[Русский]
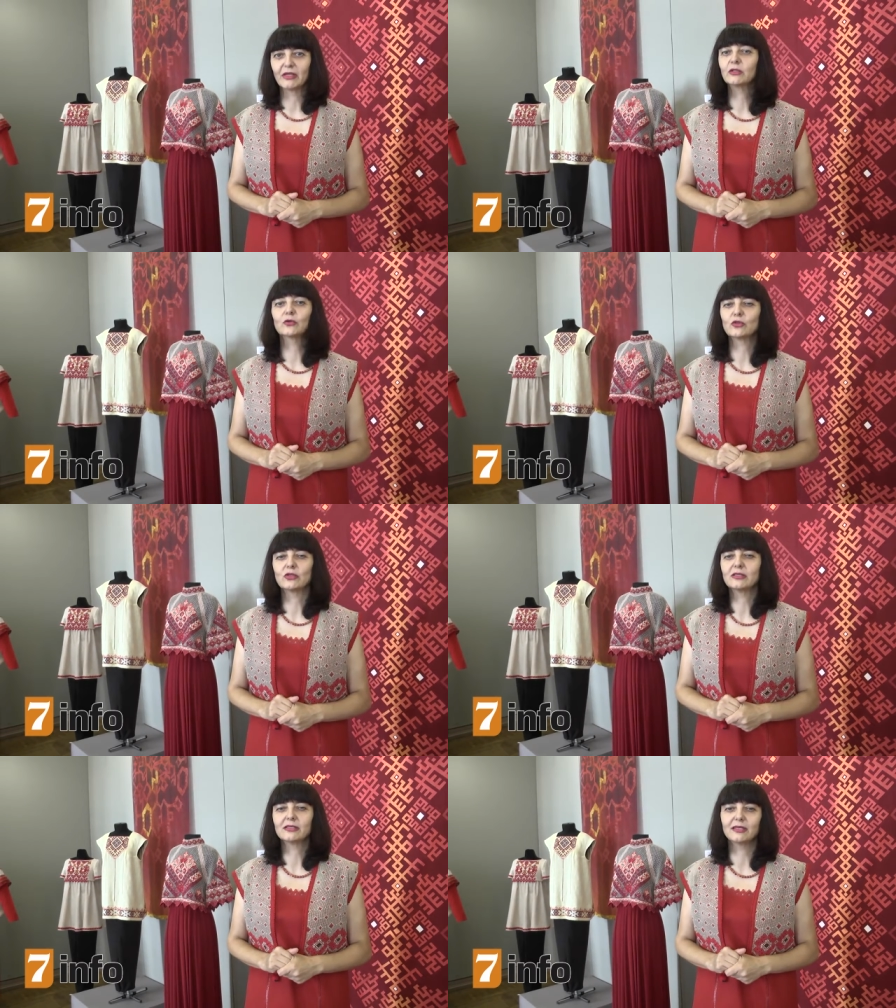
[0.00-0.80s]
Это
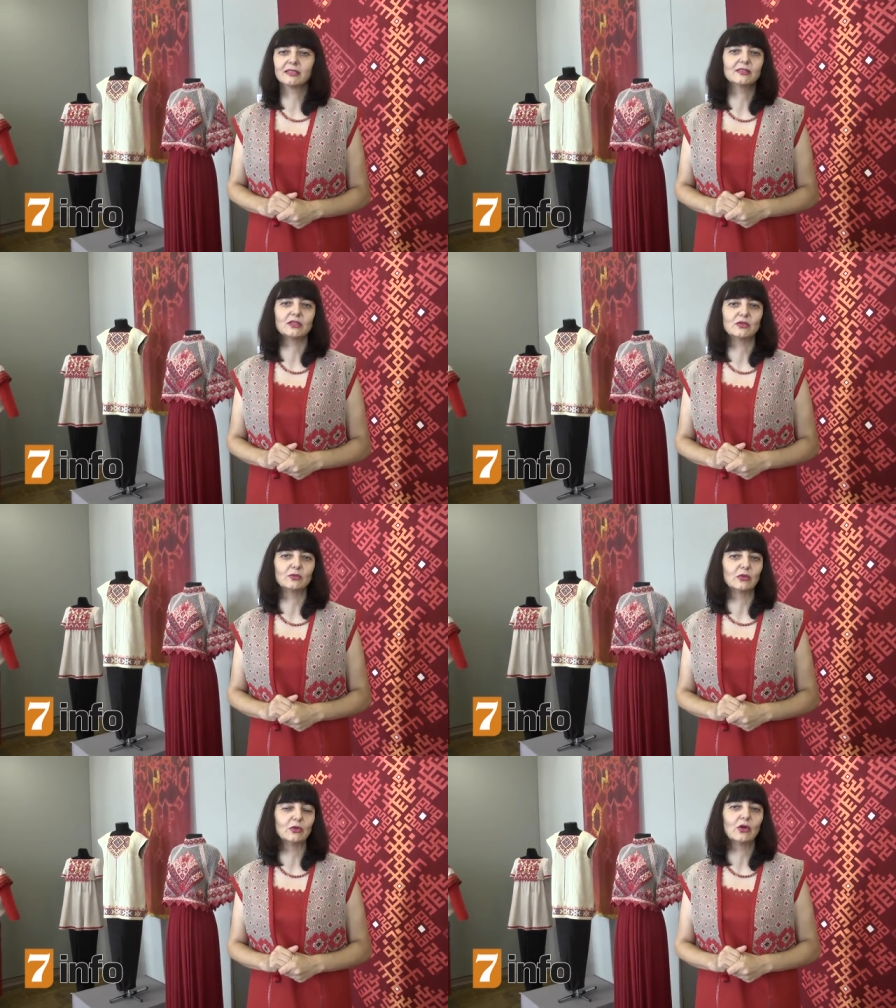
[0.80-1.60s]
очень интересно,
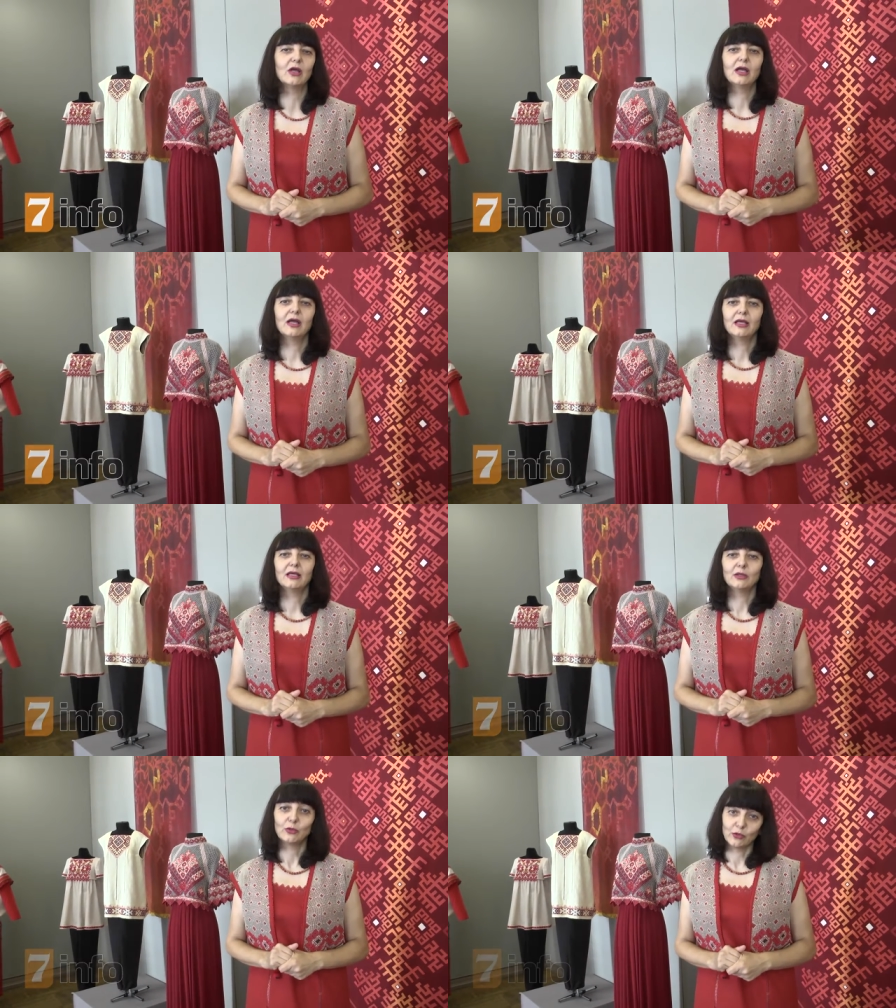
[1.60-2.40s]
тепло
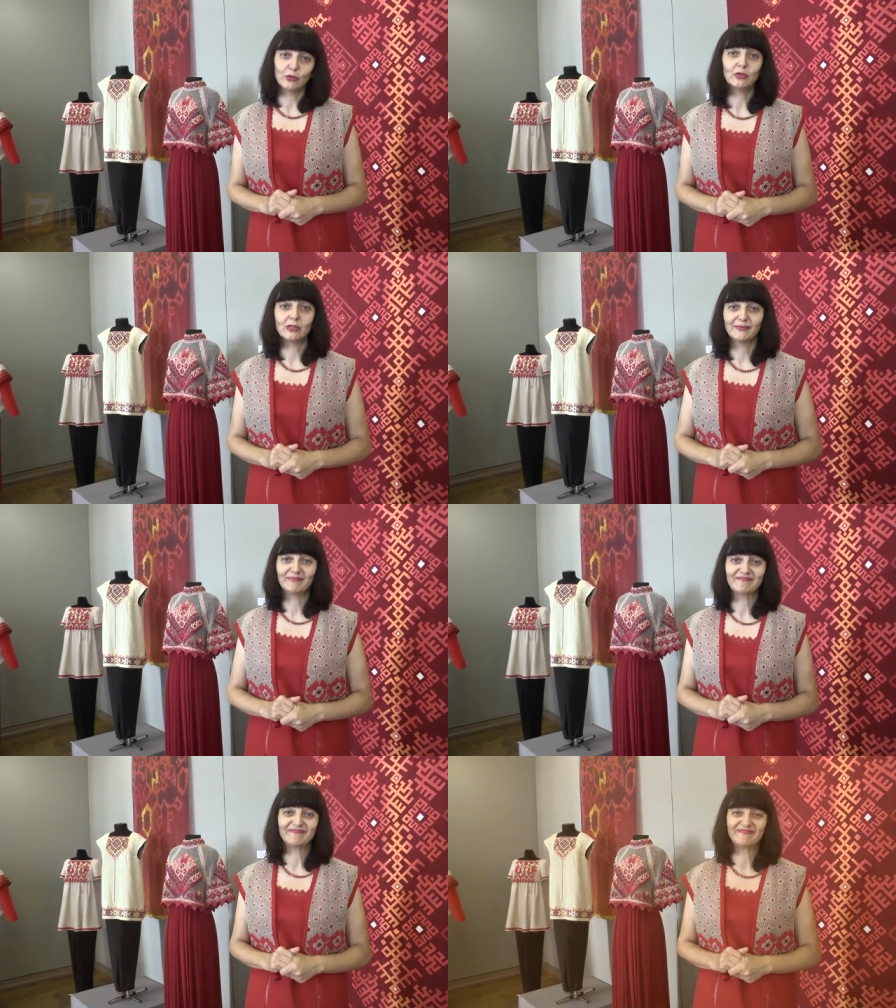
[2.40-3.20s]
и уютно.